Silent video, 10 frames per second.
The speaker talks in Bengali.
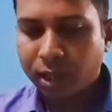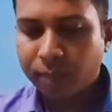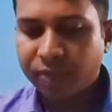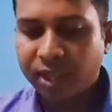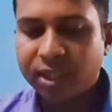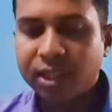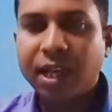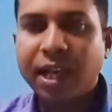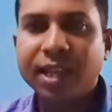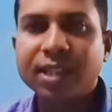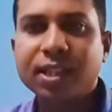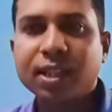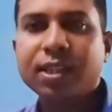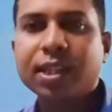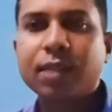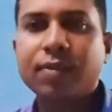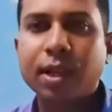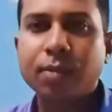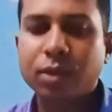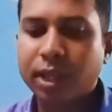এদের ল্যারিংসে চেসি ফেলার
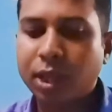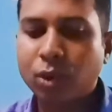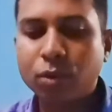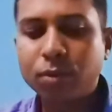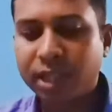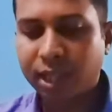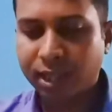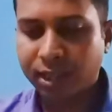মতো একটা অনুভূতি থাকে